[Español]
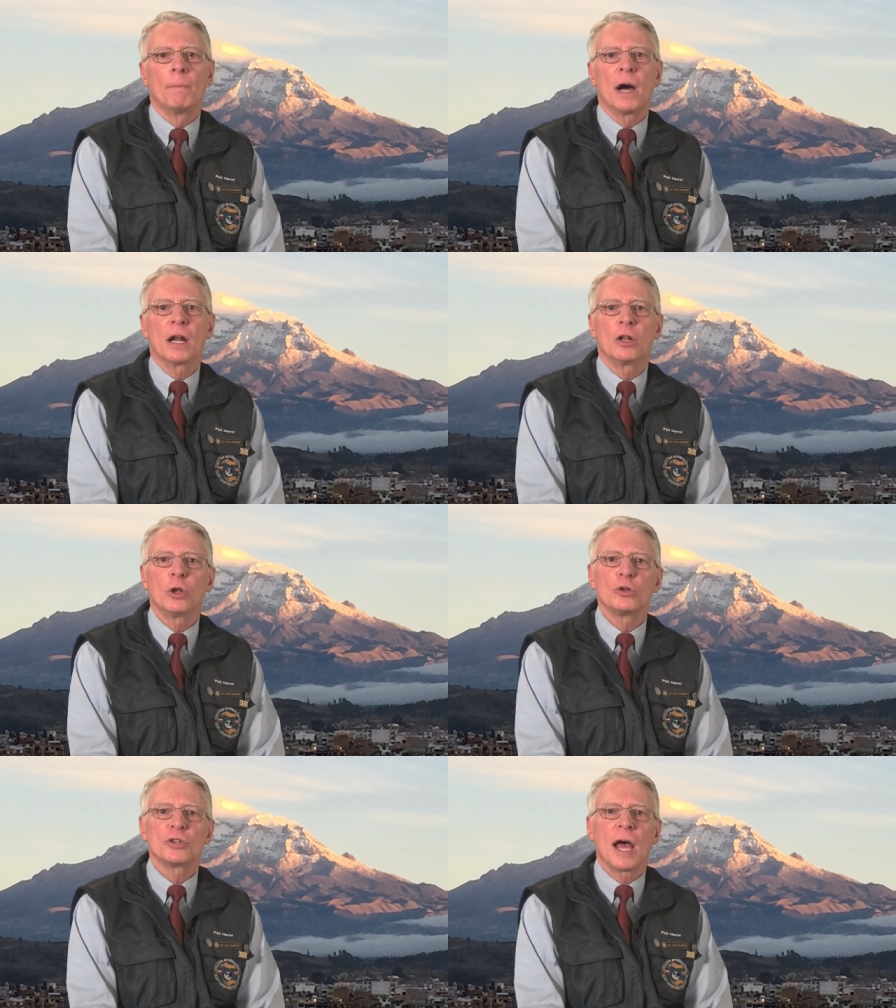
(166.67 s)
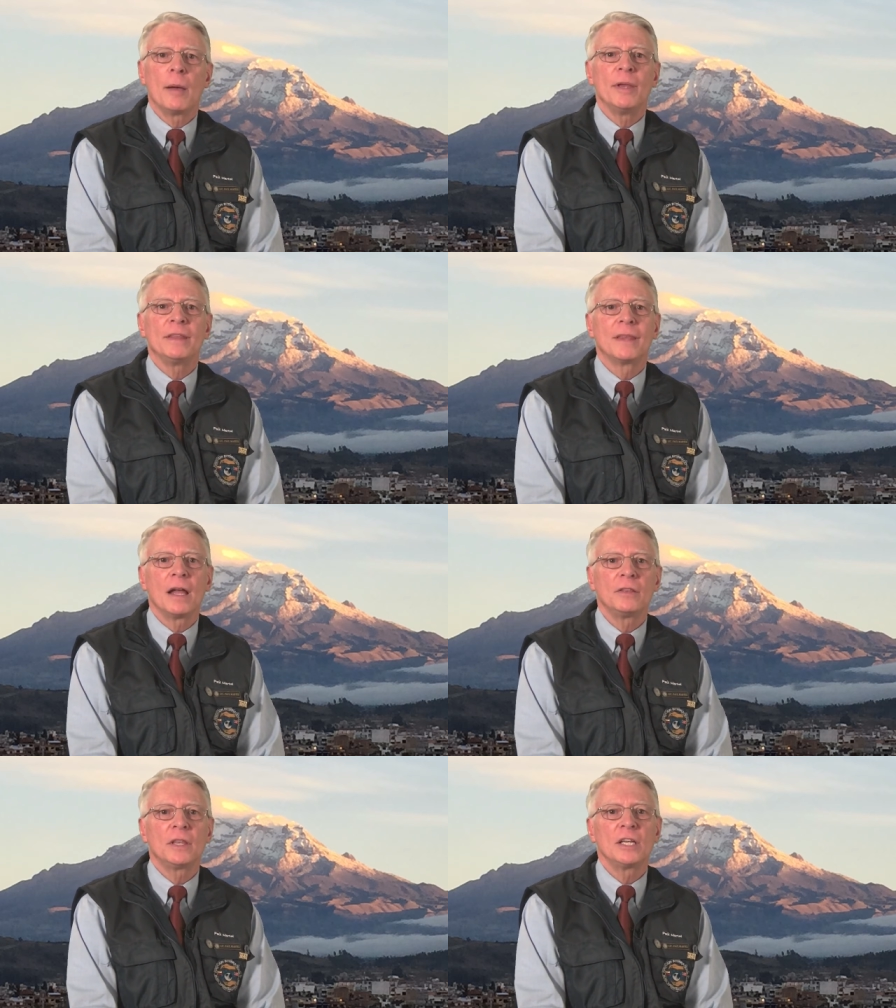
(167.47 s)
para los
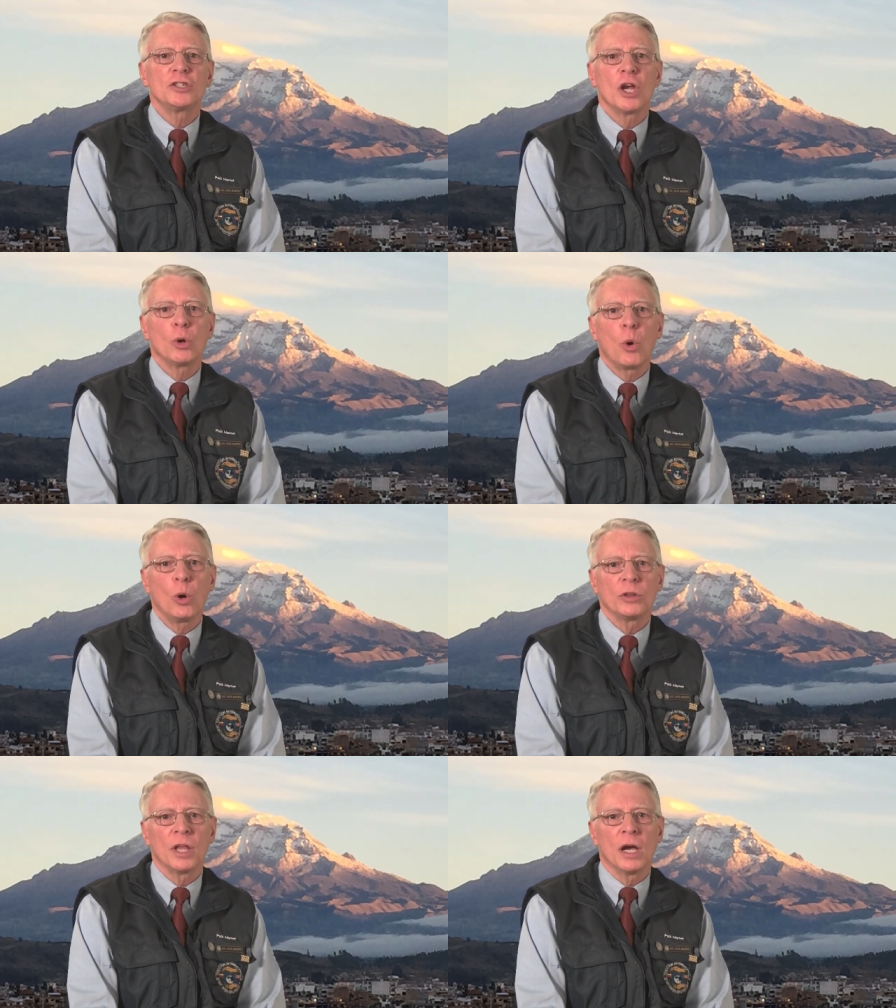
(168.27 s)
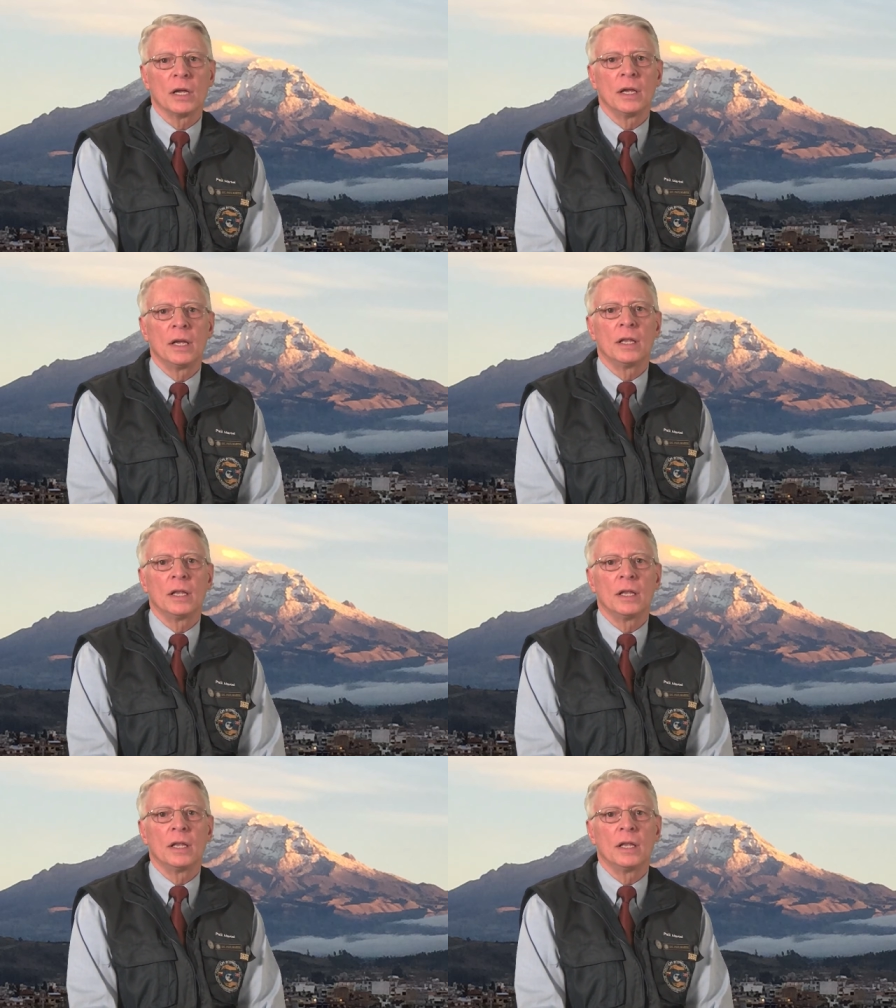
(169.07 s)
habitantes de Colta,